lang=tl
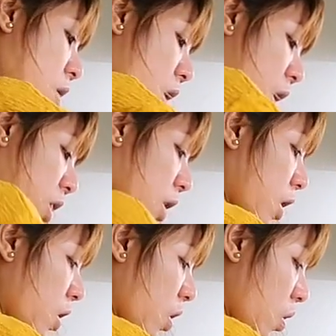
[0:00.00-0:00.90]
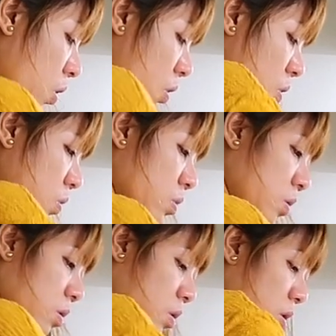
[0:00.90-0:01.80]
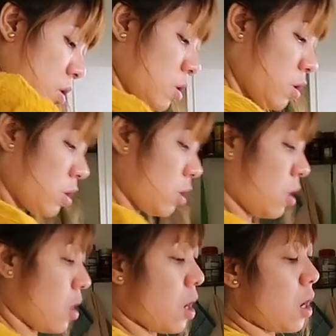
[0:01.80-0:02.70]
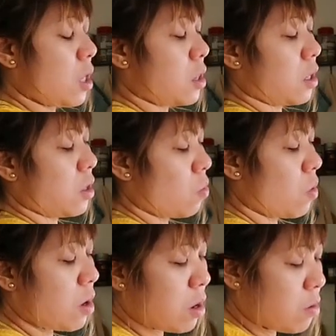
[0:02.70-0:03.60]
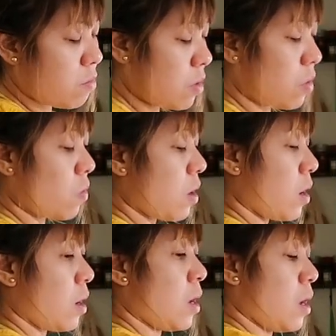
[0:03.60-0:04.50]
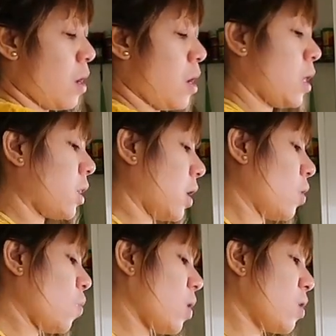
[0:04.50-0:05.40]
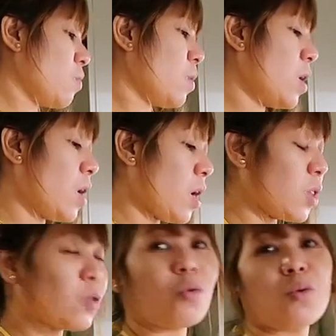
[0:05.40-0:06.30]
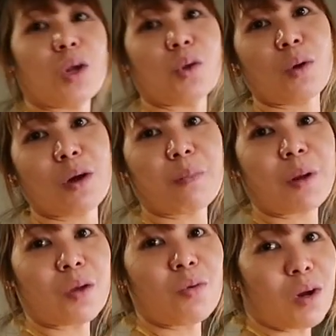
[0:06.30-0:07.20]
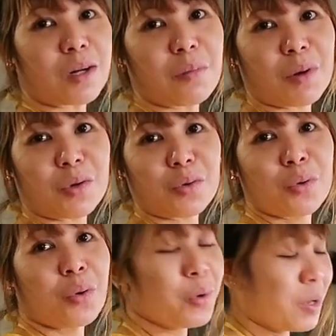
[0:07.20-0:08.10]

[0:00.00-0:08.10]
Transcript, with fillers: Hot and cold. Hot and warm half and one. Half ko na ano lang. Pareho lang naman yun, no?